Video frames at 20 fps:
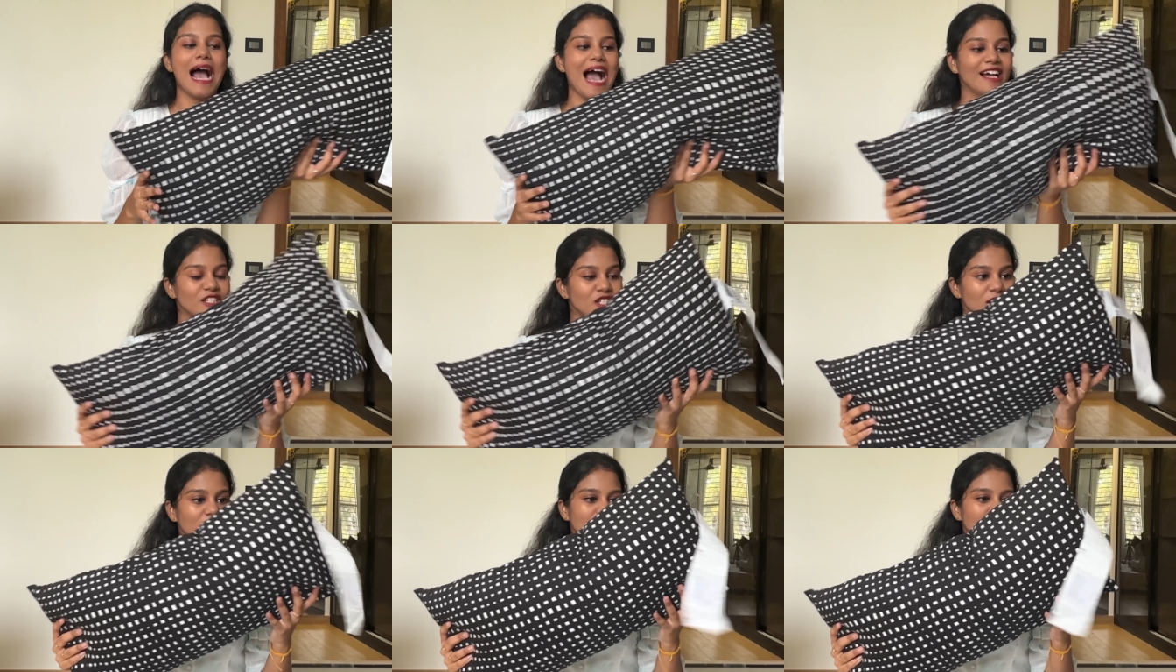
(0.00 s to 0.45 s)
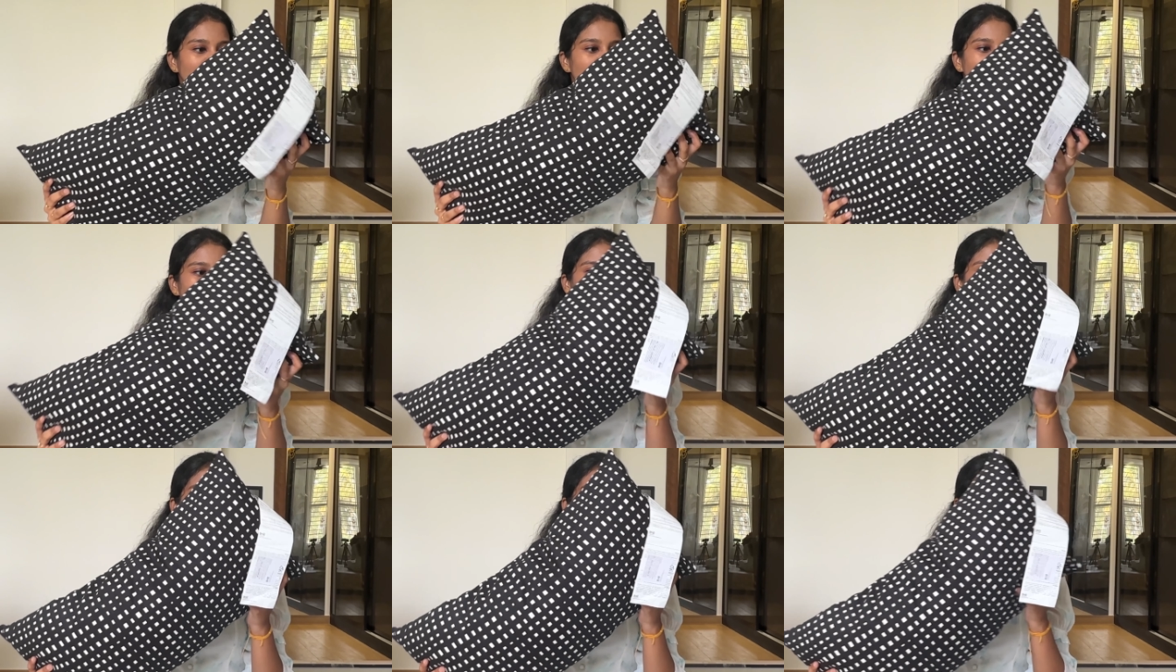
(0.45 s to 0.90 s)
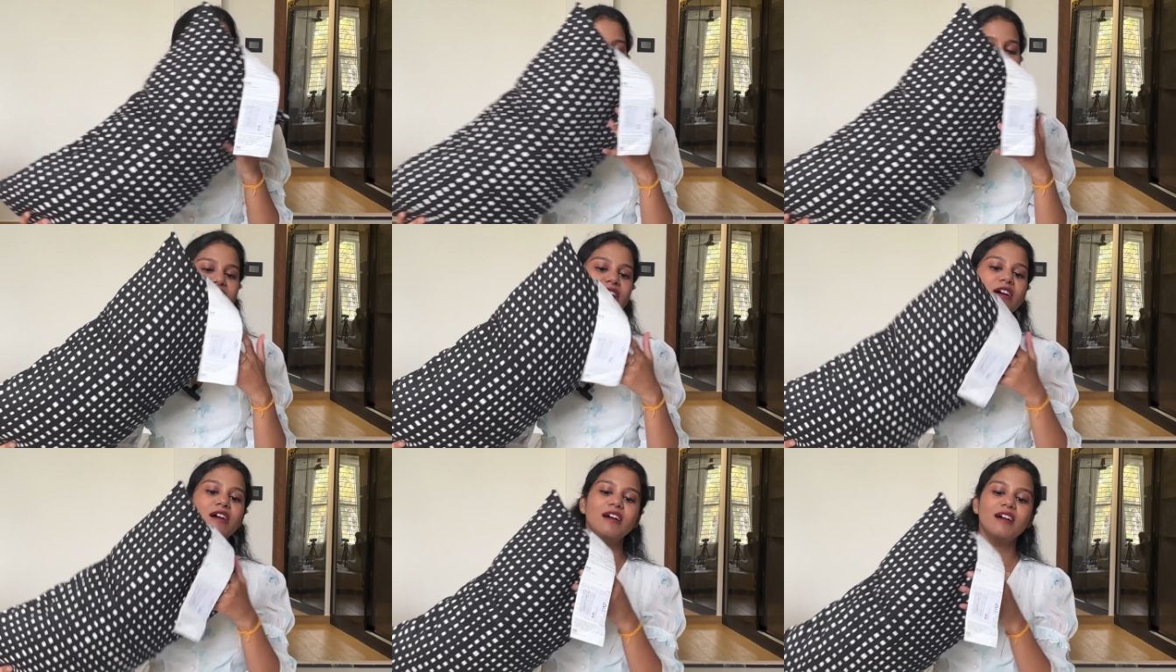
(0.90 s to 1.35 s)
ஆக்சுவலி எனக்கு
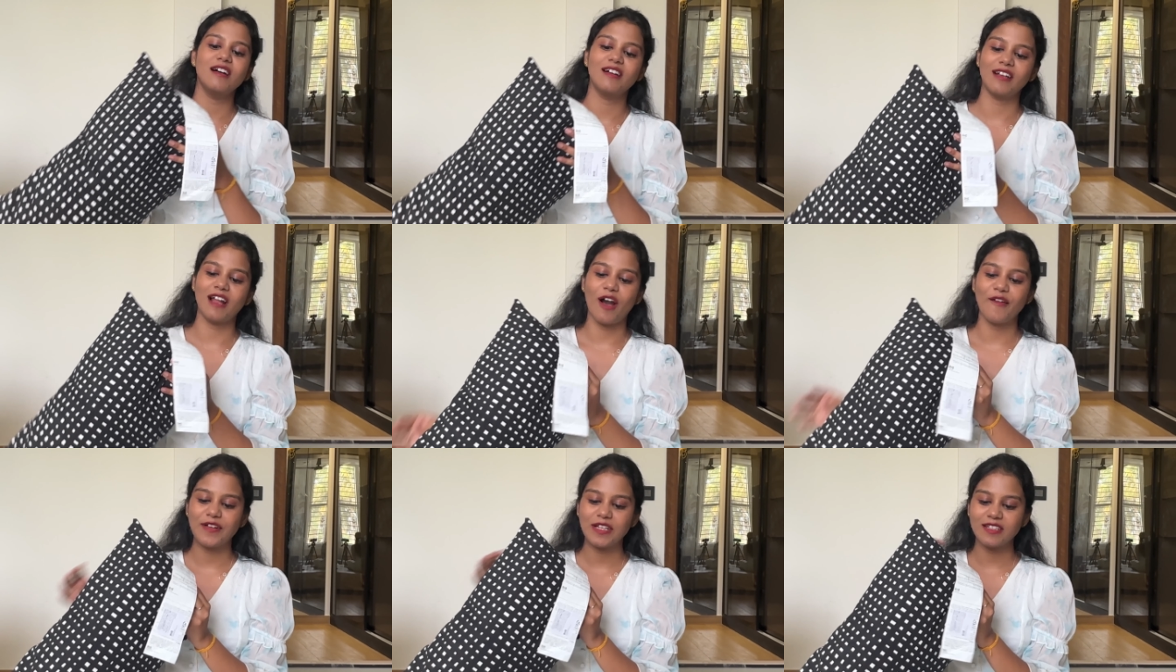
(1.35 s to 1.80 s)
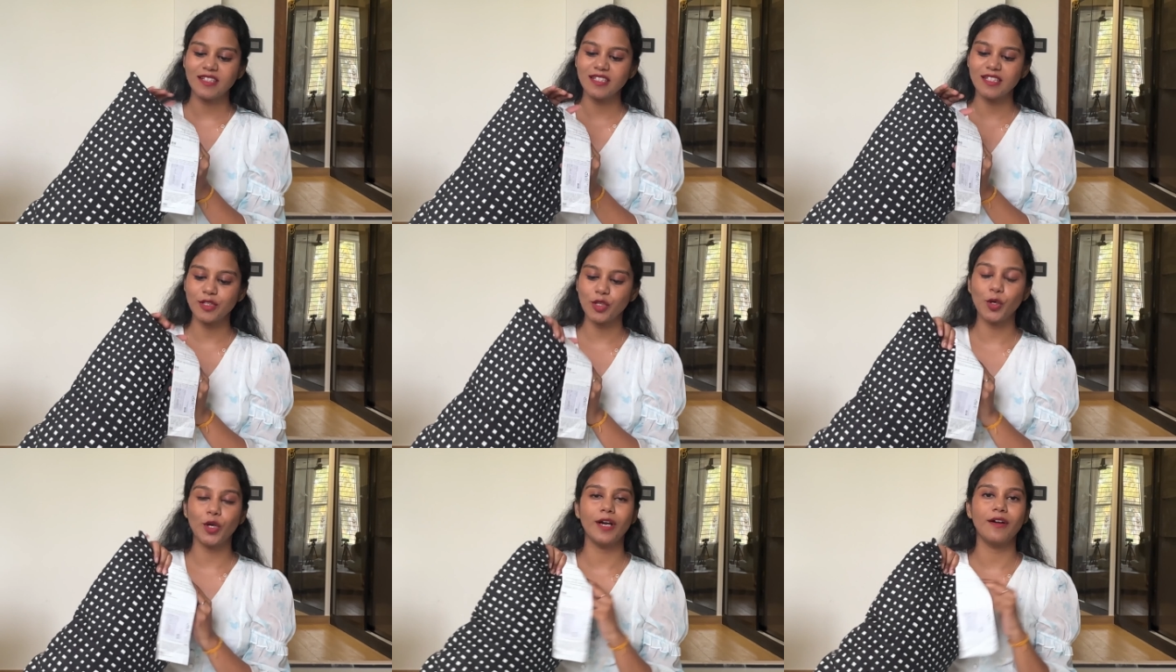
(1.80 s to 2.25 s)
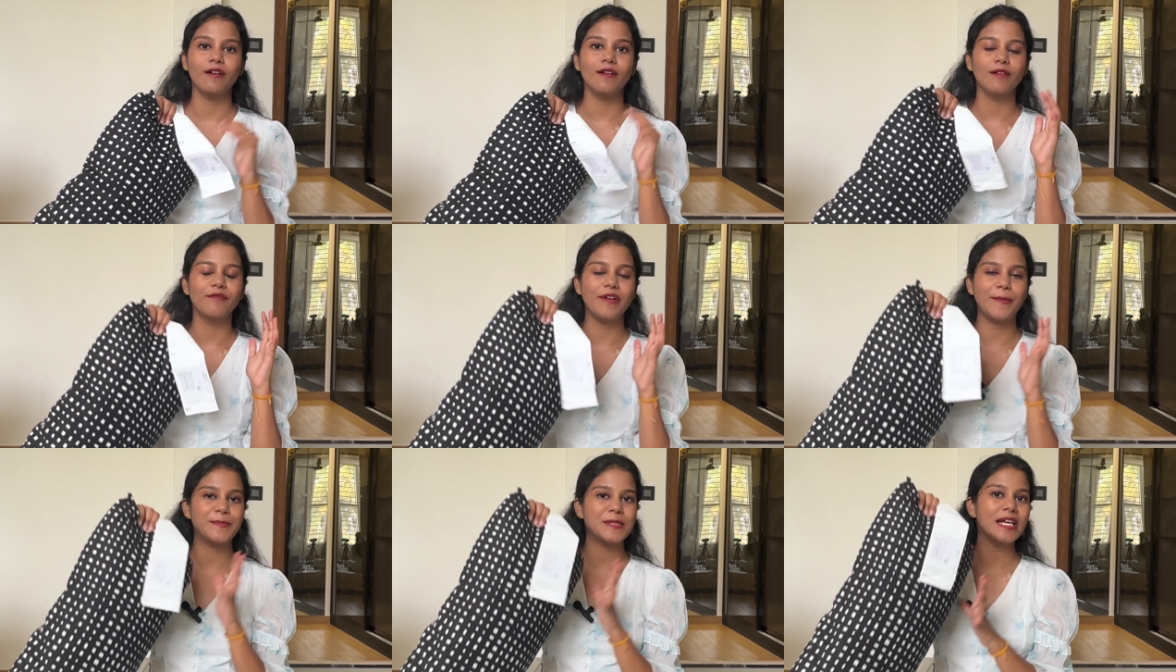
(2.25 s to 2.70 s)
என்ன நான் வந்து இதோட
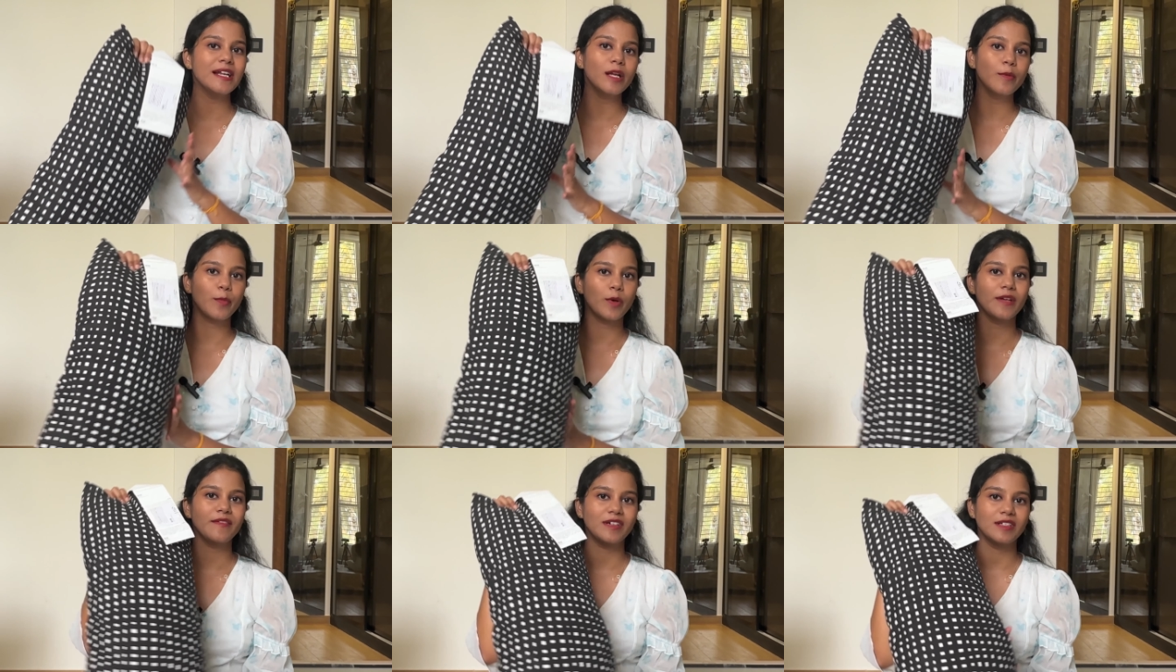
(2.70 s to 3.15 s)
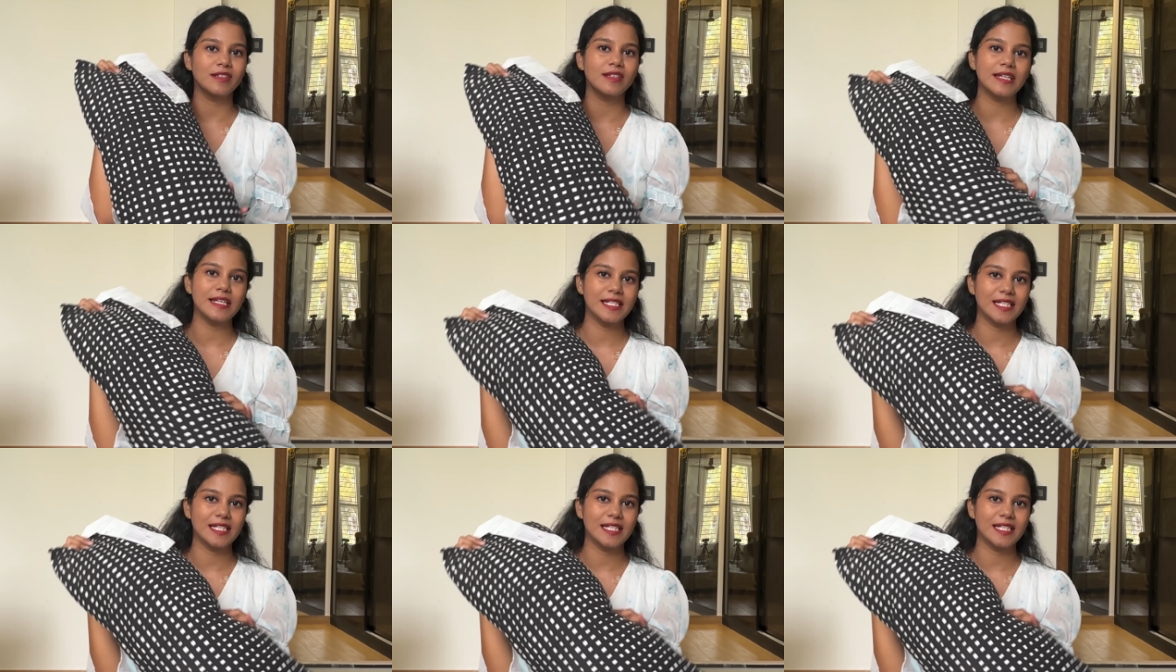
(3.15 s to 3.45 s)
வெப்சைட்டில் போய் வந்து